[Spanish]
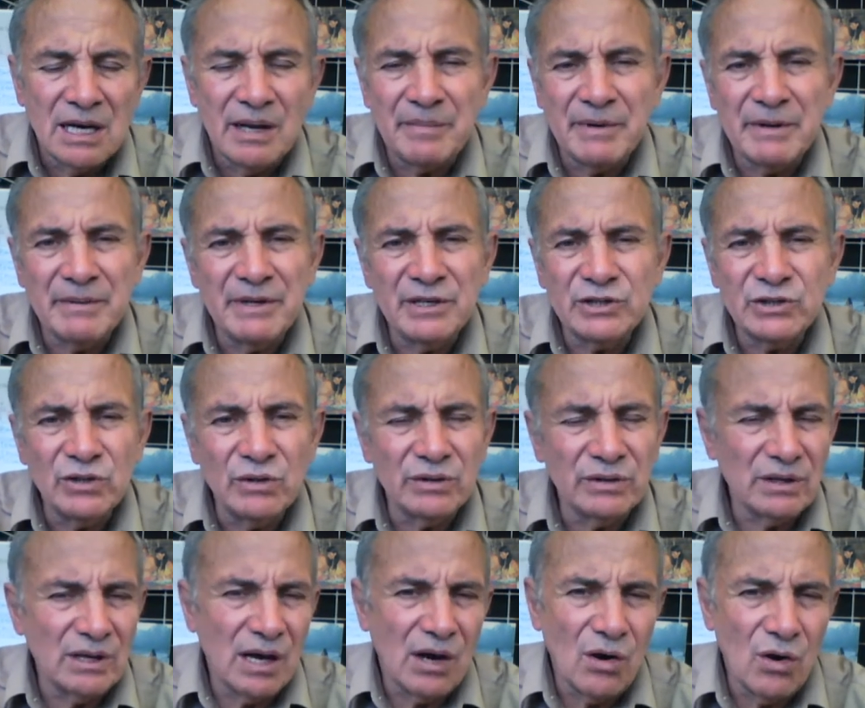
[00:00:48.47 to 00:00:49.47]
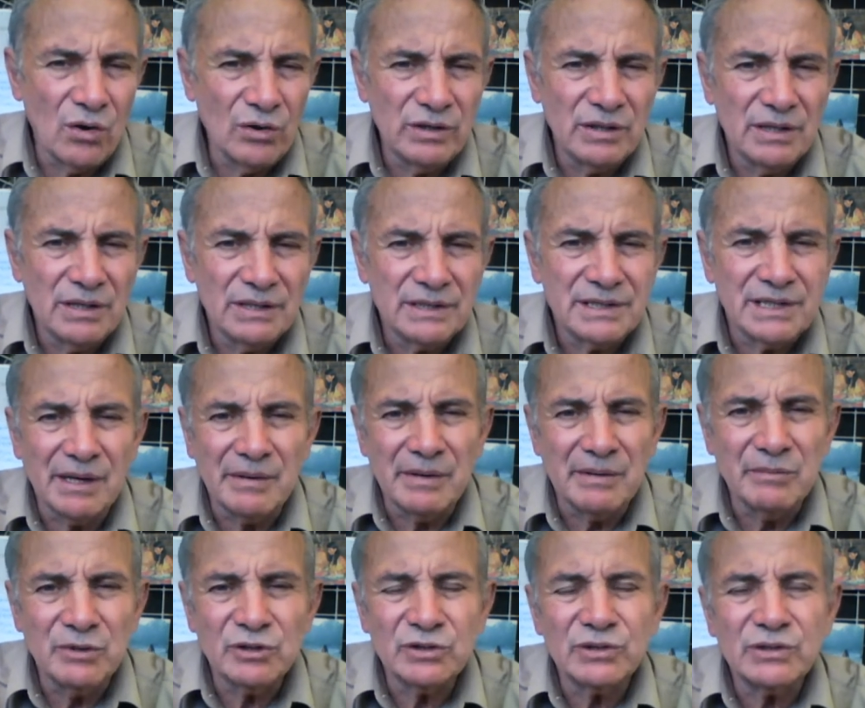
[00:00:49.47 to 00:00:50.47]
La prevención hoy
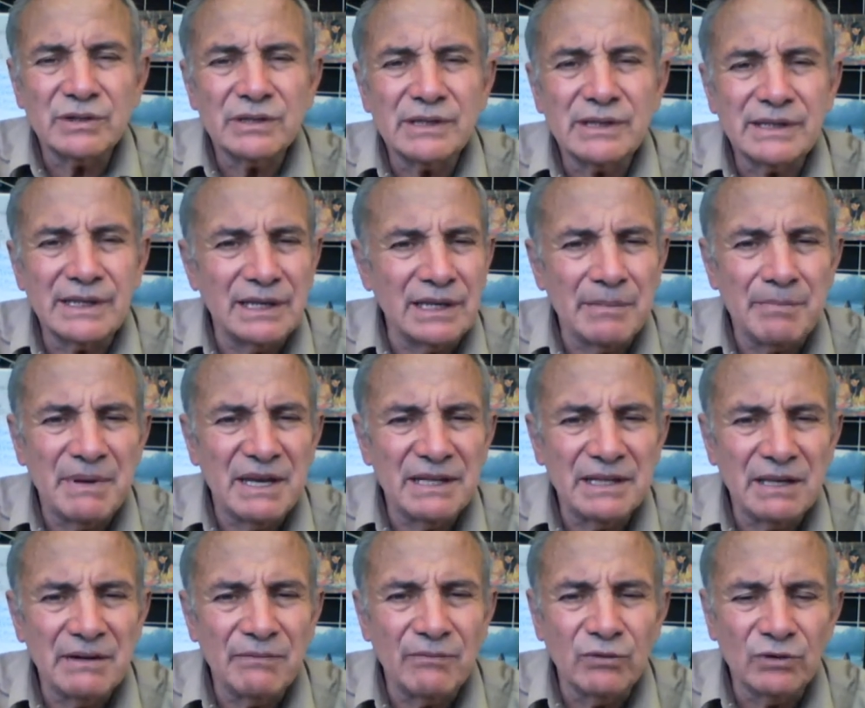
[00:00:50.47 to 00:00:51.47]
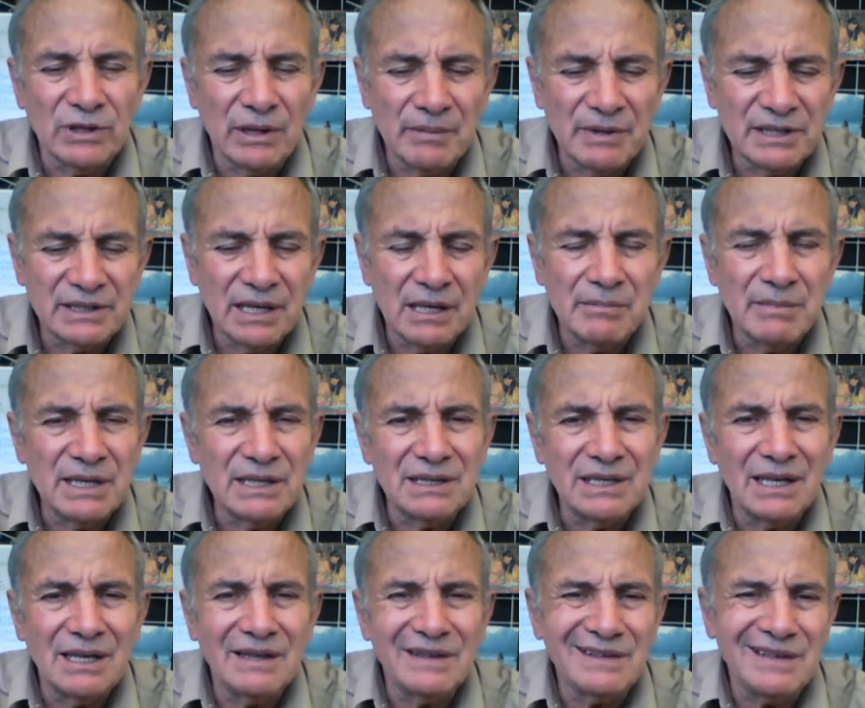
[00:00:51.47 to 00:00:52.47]
sabemos que depende
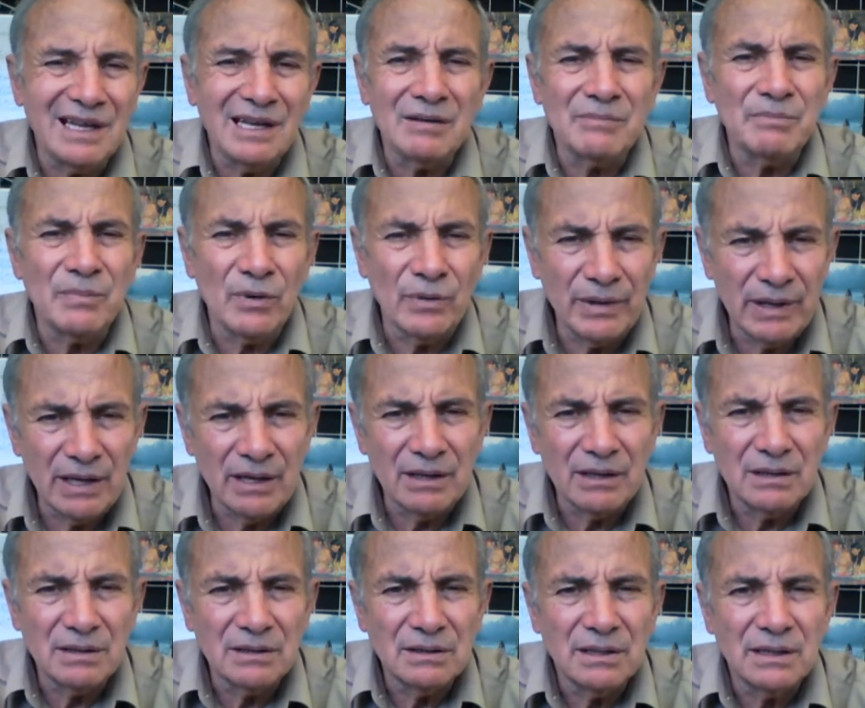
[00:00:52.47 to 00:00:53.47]
fundamentalmente del poder